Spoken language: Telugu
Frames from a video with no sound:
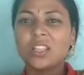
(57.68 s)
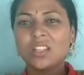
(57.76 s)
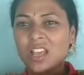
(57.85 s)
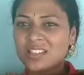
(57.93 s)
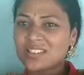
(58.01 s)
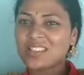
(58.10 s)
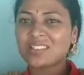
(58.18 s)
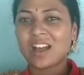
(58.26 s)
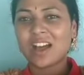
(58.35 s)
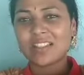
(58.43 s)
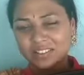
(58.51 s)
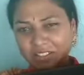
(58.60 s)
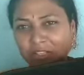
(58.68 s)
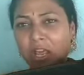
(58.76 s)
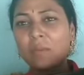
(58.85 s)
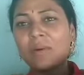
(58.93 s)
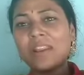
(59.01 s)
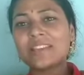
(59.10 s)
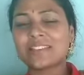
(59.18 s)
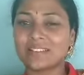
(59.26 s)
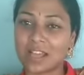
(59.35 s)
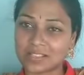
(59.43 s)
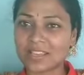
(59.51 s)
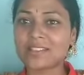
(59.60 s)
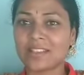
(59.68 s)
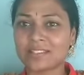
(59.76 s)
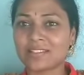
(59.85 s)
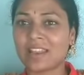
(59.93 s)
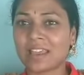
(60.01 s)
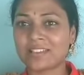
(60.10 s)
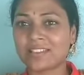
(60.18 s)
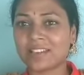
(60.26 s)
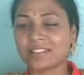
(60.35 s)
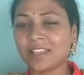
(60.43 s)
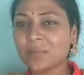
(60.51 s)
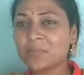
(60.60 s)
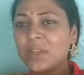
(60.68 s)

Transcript: ఇది నా సైజ్ కాదండి ఇది డబల్ ఎక్సెల్ నా సైజ్ ఎక్సెల్ యాక్చువల్ అయితే